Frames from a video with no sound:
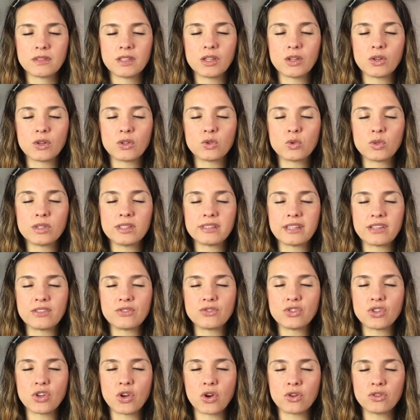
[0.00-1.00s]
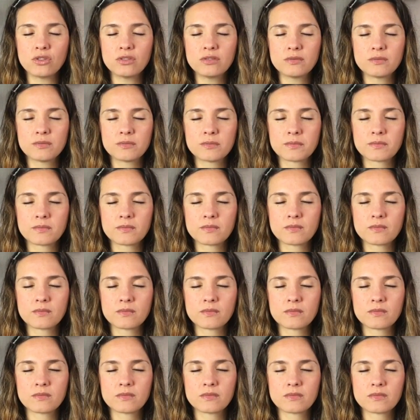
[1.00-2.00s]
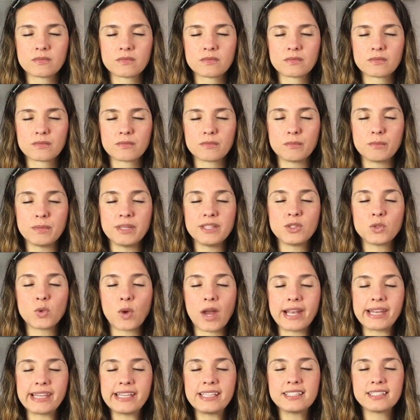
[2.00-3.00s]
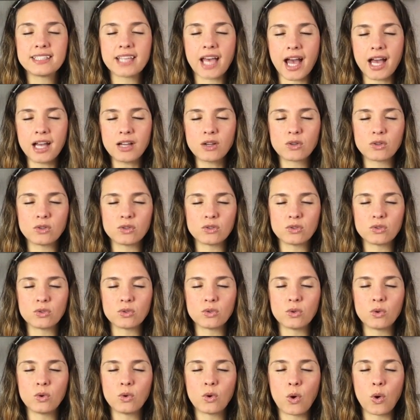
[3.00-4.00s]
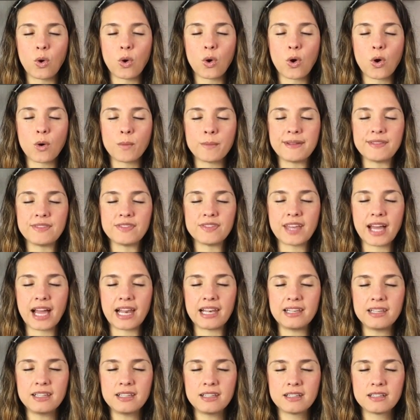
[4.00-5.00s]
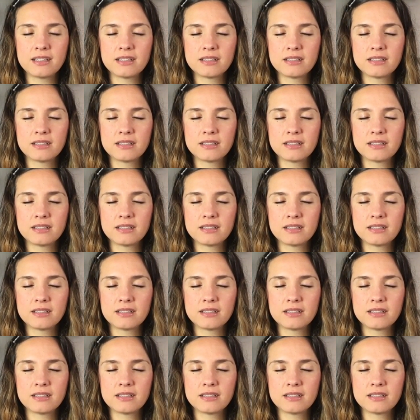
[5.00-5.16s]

y con tu intención visualiza con tu ojo mental